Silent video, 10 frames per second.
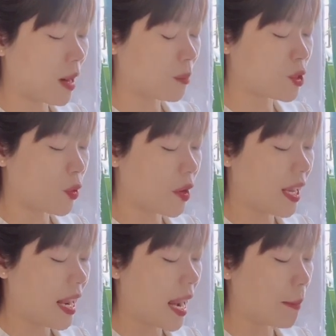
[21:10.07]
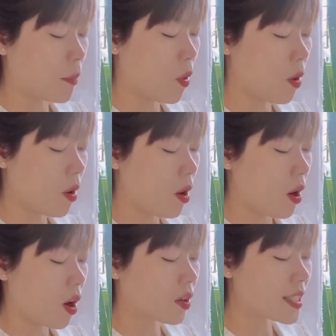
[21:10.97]
lòng rồi, làm bố,
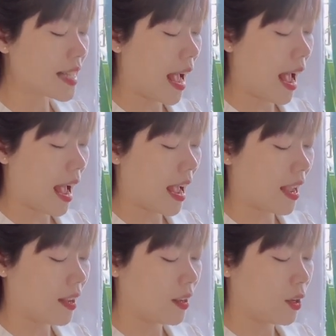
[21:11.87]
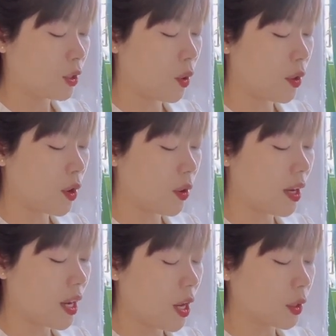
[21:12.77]
còn xa à? Thôi
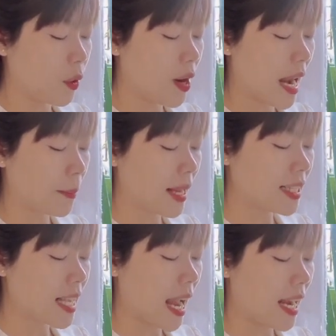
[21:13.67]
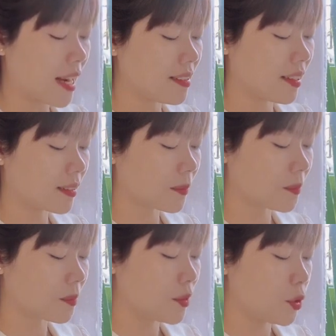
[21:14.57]
thôi, tôi làm anh trai là được.
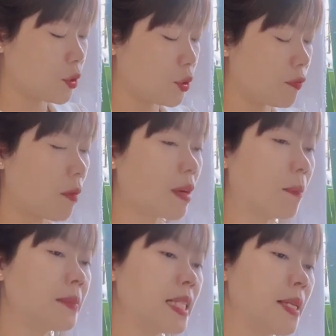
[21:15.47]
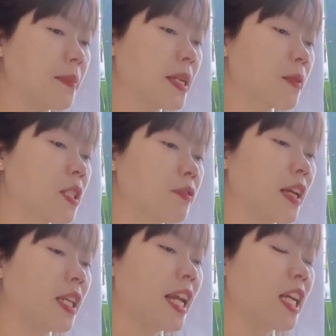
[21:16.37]
Chú Phong đắm chìm trong sự
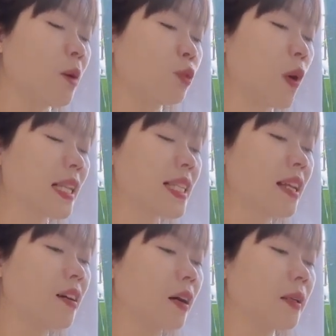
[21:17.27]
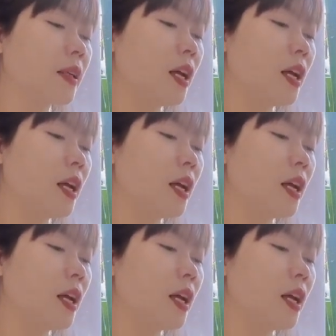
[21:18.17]
phấn khích không thoát ra được.